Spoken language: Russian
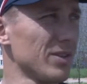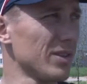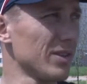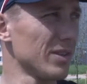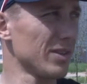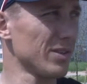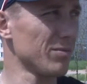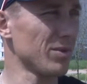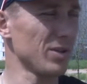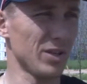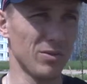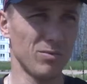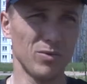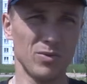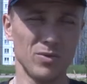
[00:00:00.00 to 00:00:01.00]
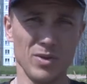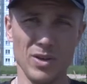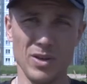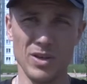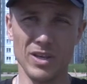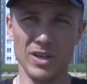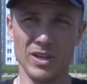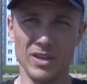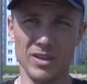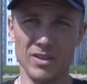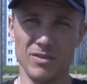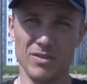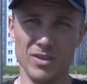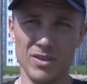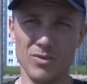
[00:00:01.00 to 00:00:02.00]
и э, поэтому
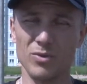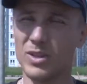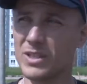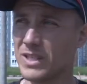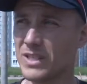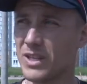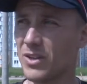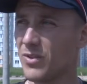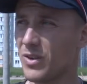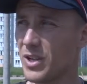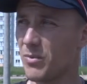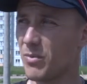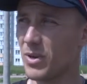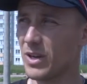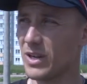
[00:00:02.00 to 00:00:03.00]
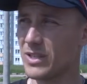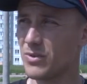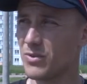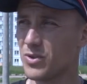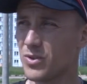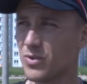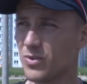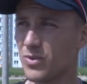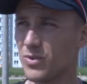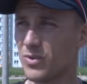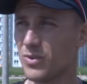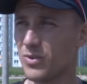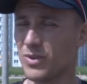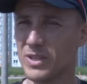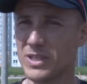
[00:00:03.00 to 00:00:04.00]
и вот эти соревнования показывают,
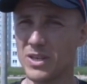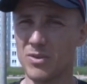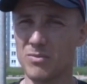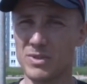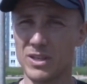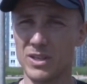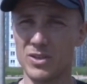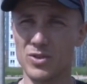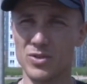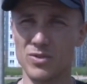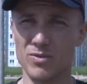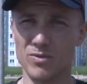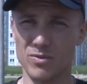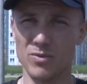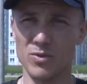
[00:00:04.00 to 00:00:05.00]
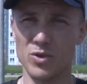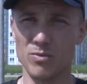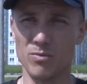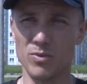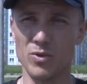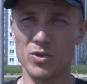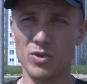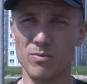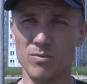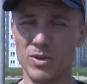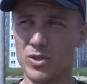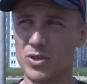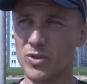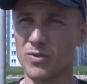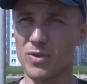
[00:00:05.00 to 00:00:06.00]
что на самом деле очень, очень
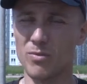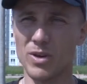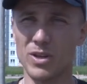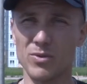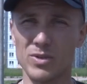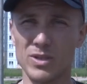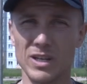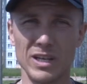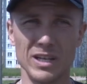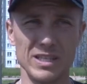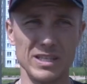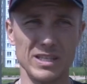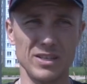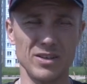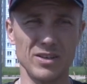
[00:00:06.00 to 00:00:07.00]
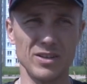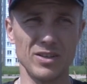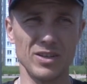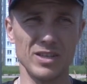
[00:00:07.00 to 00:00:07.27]
большое внимание уделяется со стороны